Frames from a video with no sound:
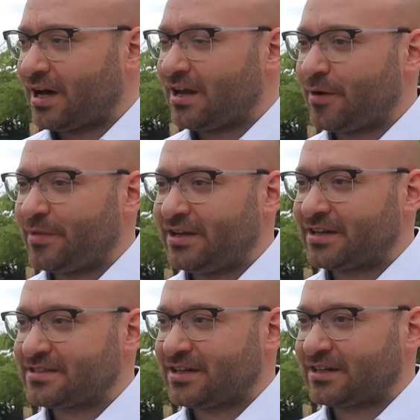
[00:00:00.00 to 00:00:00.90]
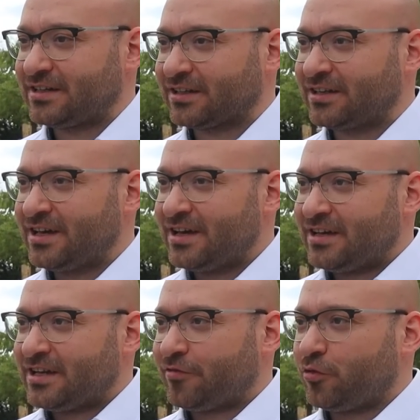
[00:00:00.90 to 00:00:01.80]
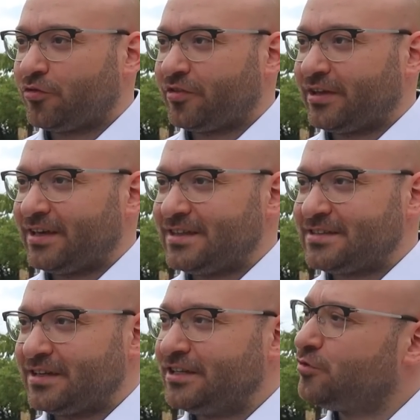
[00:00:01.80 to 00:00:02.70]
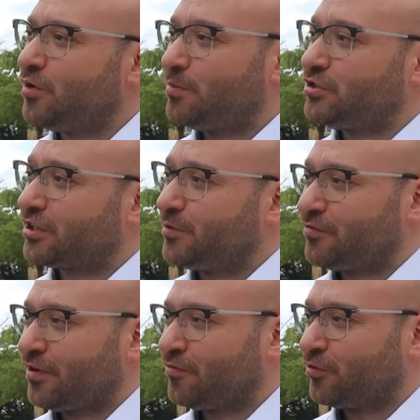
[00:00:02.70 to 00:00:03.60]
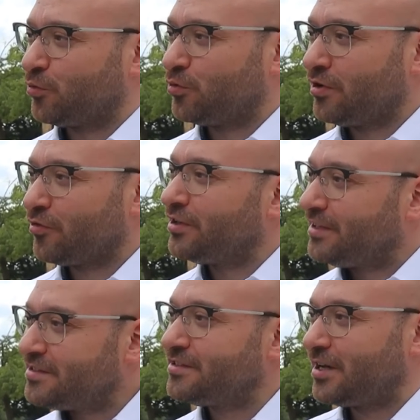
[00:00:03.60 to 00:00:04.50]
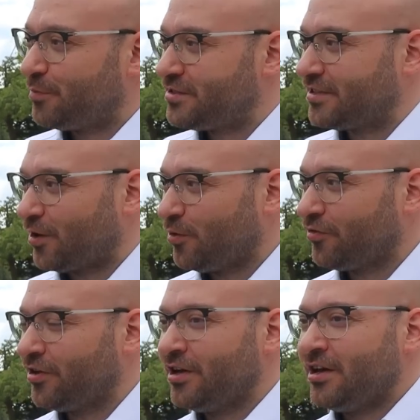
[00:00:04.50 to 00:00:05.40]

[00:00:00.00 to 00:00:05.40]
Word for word: Alle haben ehrlich gesagt gedacht, der Fluss ist ja nicht nur im Stadtgebiet Frankfurt-Oder, sondern den kennt sich ja ein bisschen aus,